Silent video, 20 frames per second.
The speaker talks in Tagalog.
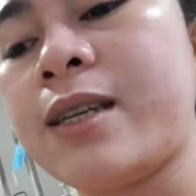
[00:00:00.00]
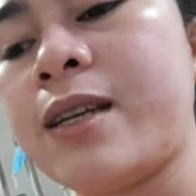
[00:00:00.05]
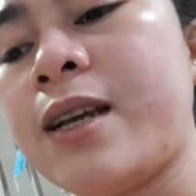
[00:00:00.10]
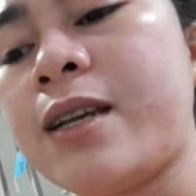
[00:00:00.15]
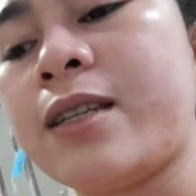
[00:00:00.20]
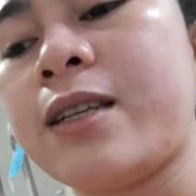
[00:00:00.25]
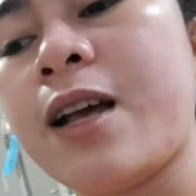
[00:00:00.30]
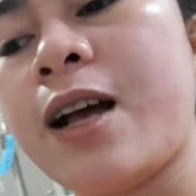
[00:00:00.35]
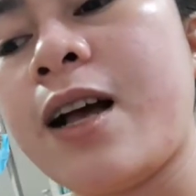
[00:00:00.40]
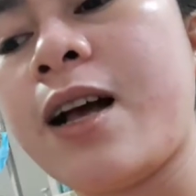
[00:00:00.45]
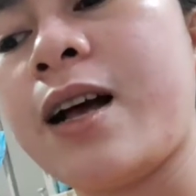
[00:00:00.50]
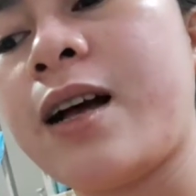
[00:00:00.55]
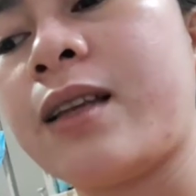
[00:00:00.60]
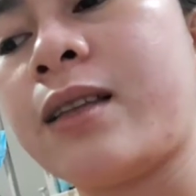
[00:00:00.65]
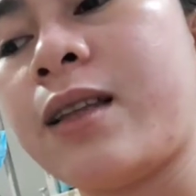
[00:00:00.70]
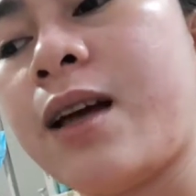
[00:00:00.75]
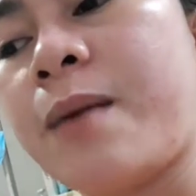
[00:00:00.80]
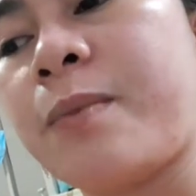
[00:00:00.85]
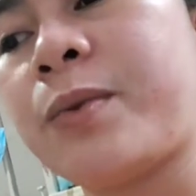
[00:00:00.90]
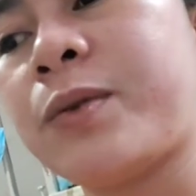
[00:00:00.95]
guys,
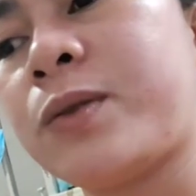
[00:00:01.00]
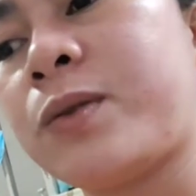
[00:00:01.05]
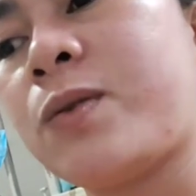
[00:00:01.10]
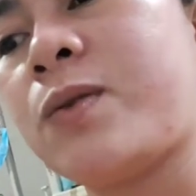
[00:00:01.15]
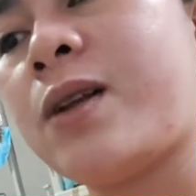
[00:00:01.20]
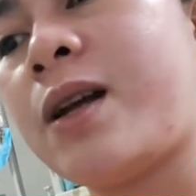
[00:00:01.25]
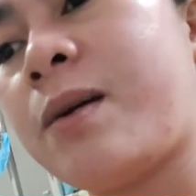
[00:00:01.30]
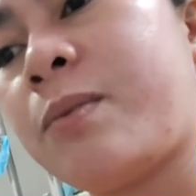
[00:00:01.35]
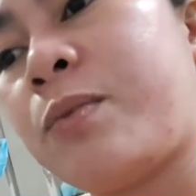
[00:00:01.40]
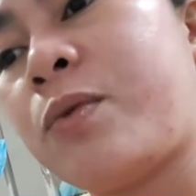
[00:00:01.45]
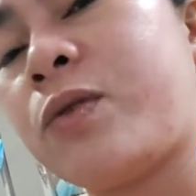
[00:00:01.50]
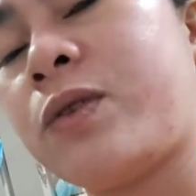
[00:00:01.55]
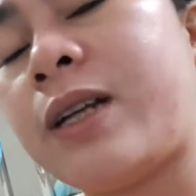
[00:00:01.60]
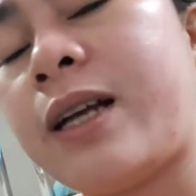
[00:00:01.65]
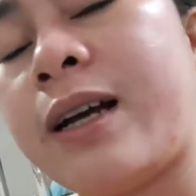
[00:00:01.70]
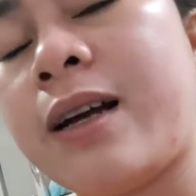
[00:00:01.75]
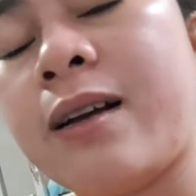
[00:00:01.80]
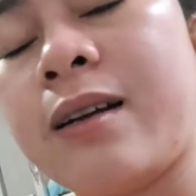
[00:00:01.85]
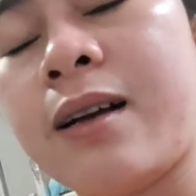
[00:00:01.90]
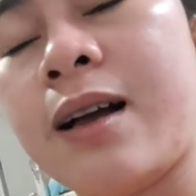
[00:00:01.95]
kakakatapos ko lang pong,
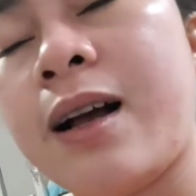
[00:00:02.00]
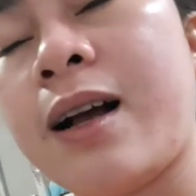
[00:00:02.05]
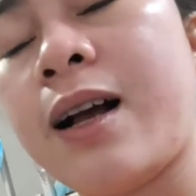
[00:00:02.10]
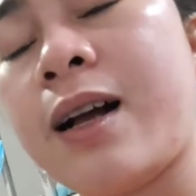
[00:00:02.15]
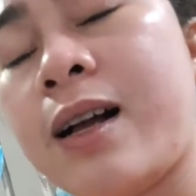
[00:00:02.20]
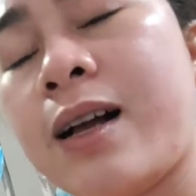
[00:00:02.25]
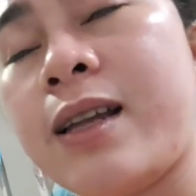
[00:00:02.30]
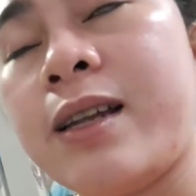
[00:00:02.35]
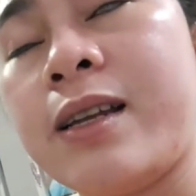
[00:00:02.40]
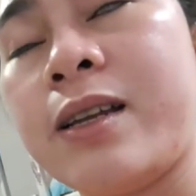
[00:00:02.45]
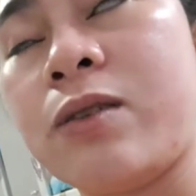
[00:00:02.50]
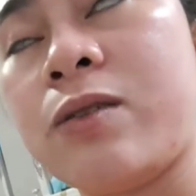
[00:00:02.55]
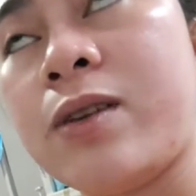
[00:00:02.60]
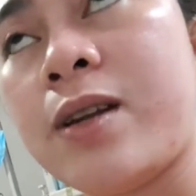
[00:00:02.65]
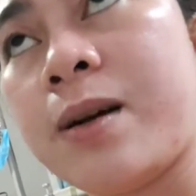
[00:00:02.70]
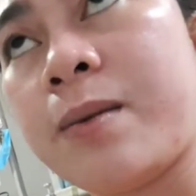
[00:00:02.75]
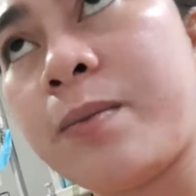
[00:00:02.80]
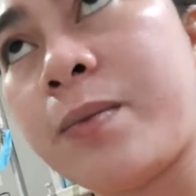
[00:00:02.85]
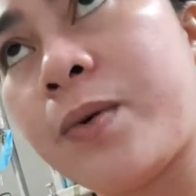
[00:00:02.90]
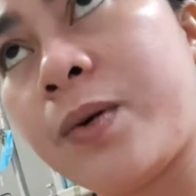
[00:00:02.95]
nakakagaling ko
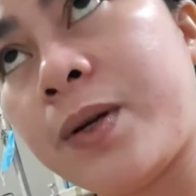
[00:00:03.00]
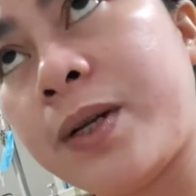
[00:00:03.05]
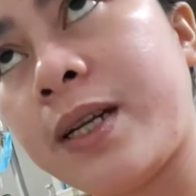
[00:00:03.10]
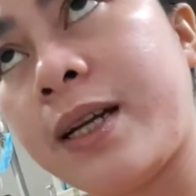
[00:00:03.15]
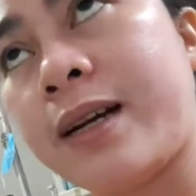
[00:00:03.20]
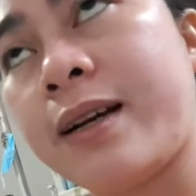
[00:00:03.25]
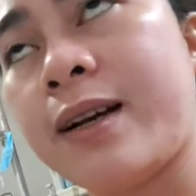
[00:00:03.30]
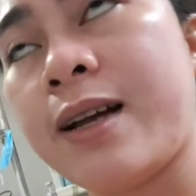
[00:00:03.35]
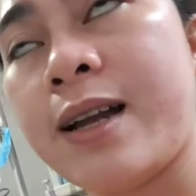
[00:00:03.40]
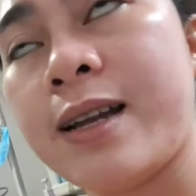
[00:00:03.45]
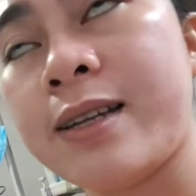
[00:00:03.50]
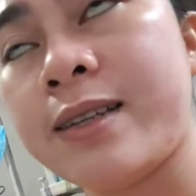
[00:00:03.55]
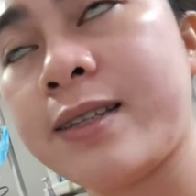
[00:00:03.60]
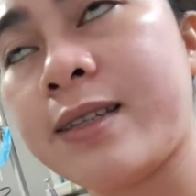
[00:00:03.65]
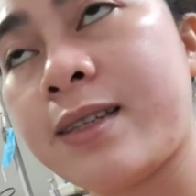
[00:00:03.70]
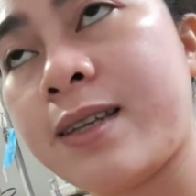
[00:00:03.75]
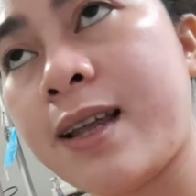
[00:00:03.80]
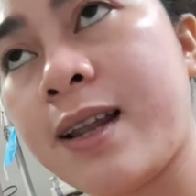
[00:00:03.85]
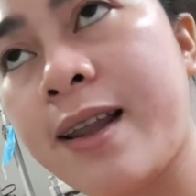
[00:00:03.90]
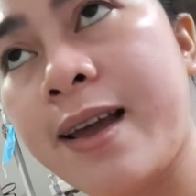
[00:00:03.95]
lang po nang galing
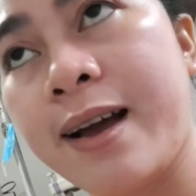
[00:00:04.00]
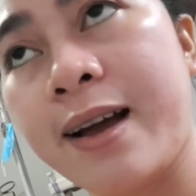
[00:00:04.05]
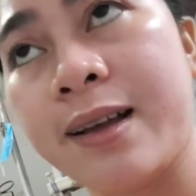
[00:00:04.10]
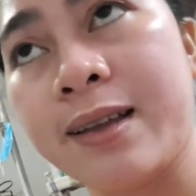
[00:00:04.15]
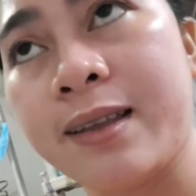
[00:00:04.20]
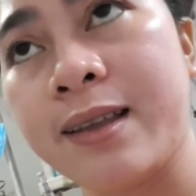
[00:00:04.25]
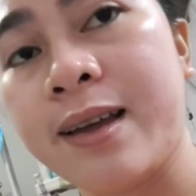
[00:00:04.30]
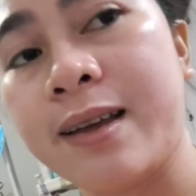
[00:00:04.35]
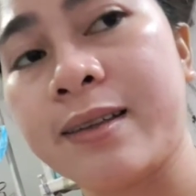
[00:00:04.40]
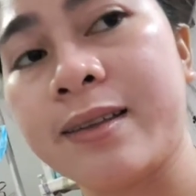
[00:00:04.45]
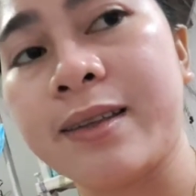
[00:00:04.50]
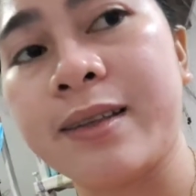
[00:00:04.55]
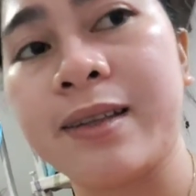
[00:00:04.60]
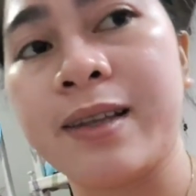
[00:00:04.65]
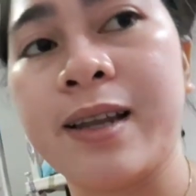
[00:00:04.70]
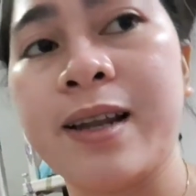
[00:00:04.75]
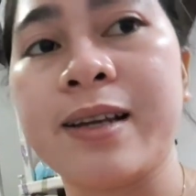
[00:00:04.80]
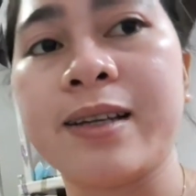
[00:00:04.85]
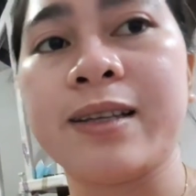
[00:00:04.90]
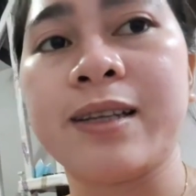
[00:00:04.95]
sa lagnat.
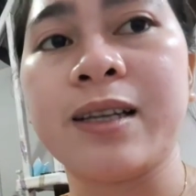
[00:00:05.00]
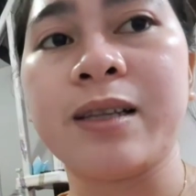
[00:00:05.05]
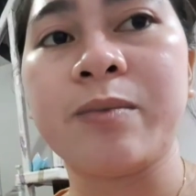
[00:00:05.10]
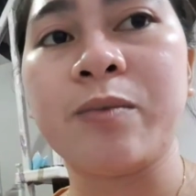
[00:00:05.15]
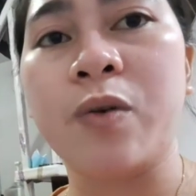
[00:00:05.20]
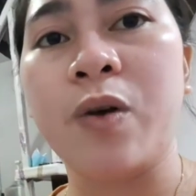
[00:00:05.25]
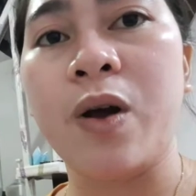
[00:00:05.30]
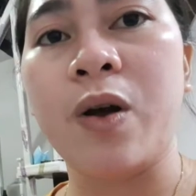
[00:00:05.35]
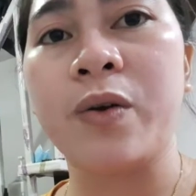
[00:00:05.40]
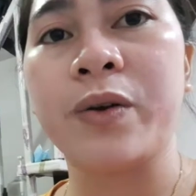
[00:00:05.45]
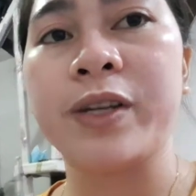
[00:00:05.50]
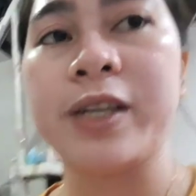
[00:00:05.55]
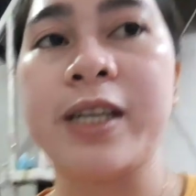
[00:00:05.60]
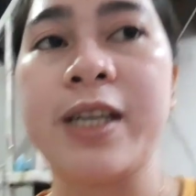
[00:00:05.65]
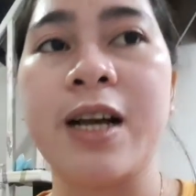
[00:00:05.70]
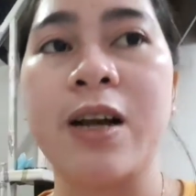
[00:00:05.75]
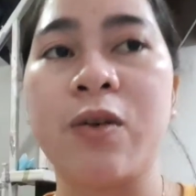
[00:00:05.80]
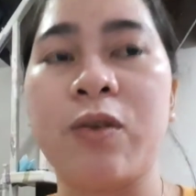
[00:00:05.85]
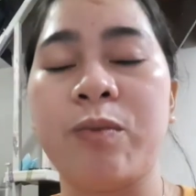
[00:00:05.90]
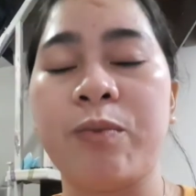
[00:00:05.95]
Nilagnat po ako, di
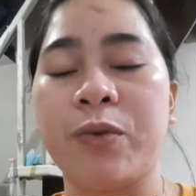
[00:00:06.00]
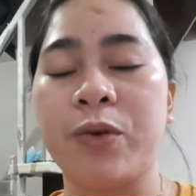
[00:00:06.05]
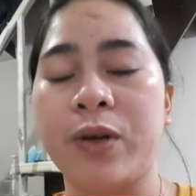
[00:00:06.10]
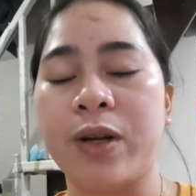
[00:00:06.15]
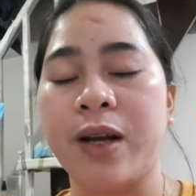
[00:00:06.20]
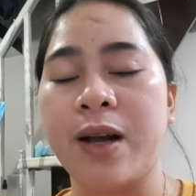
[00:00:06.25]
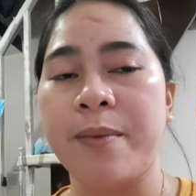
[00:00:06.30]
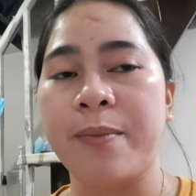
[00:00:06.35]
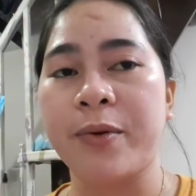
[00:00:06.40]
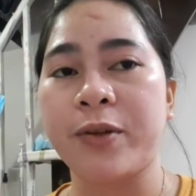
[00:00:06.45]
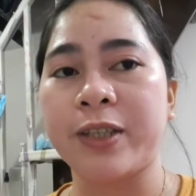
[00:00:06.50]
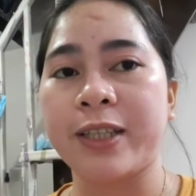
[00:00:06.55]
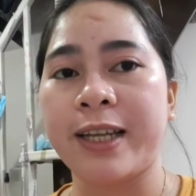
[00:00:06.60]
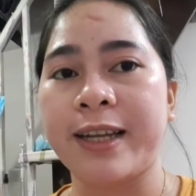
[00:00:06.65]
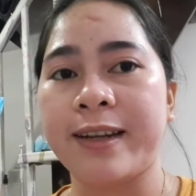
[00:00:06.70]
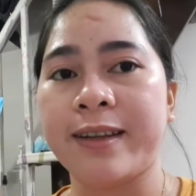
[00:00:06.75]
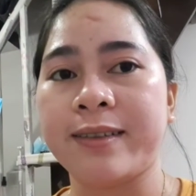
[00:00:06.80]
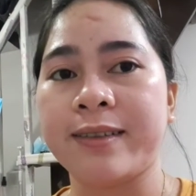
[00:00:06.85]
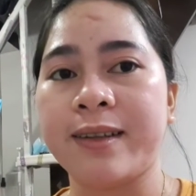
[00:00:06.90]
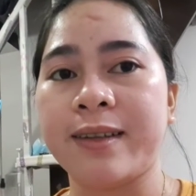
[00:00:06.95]
nga ako po nakapunta
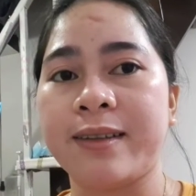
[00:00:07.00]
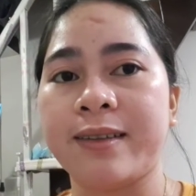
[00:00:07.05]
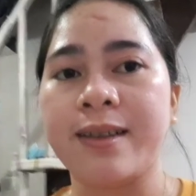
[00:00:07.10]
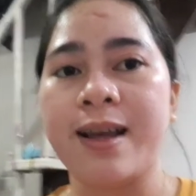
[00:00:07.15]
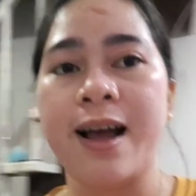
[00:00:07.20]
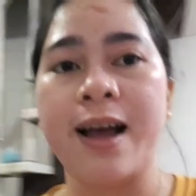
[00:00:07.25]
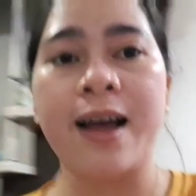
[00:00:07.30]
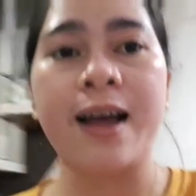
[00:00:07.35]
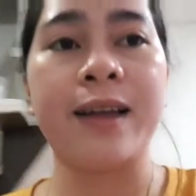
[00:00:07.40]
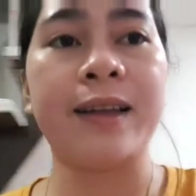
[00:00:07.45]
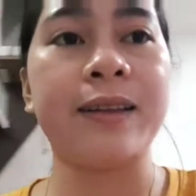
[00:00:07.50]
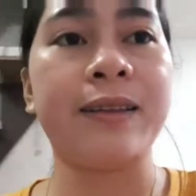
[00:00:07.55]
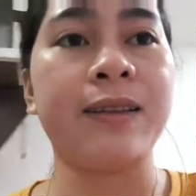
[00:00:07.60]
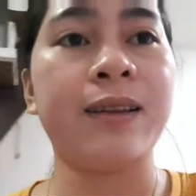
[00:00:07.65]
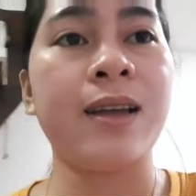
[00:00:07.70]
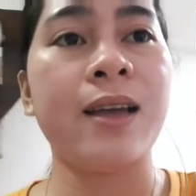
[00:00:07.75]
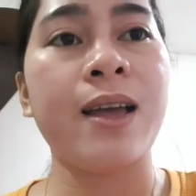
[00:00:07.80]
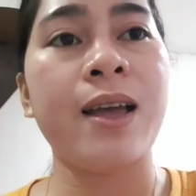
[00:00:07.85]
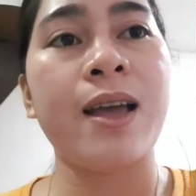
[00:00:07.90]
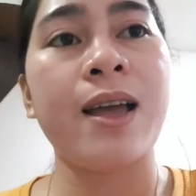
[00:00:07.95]
ng tindahan.
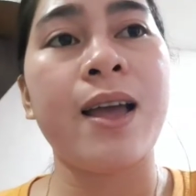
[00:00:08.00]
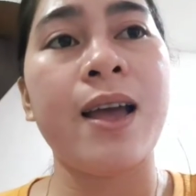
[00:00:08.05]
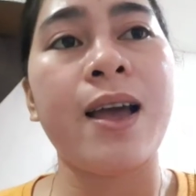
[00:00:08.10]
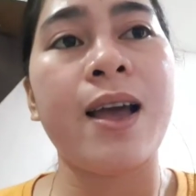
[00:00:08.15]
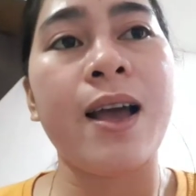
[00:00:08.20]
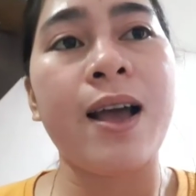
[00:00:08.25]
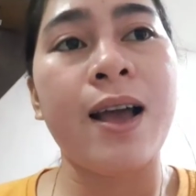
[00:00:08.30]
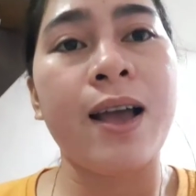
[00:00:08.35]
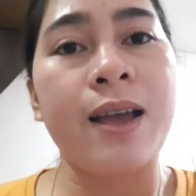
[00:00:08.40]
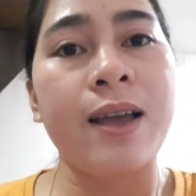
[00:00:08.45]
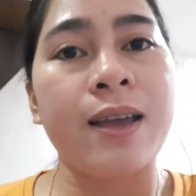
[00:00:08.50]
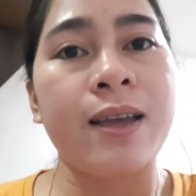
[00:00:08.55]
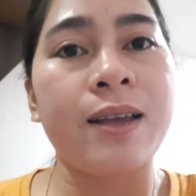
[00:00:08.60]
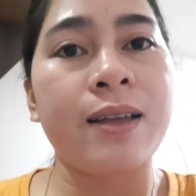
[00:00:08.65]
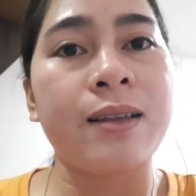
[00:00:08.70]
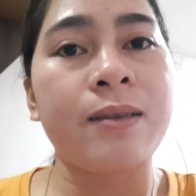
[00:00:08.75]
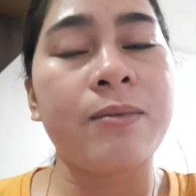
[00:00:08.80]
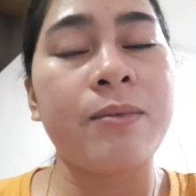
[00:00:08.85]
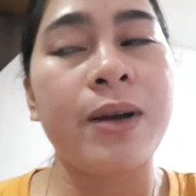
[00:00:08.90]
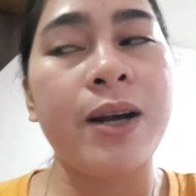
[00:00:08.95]

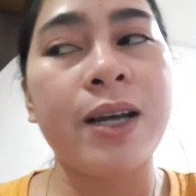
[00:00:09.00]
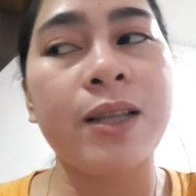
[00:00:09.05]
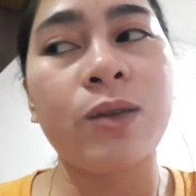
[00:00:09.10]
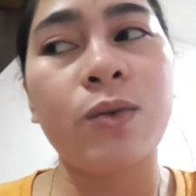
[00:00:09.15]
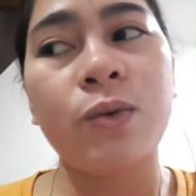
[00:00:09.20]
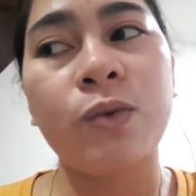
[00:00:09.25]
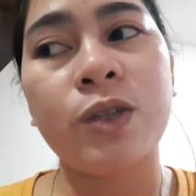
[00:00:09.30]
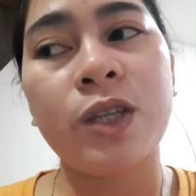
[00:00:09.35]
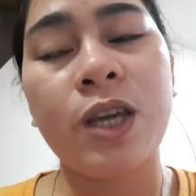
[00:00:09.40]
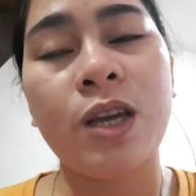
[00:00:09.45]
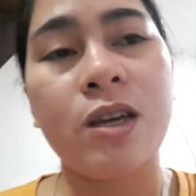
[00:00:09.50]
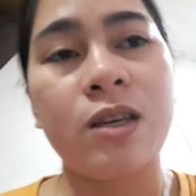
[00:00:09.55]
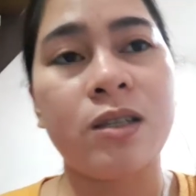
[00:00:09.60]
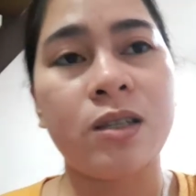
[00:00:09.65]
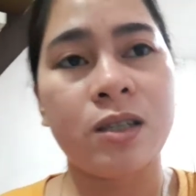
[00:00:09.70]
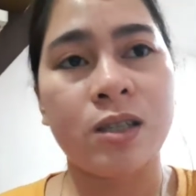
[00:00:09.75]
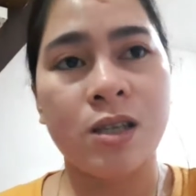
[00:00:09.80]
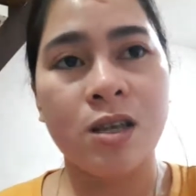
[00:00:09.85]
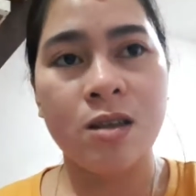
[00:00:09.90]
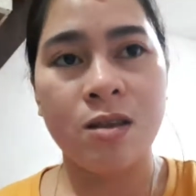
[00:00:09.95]
Mga 2 days.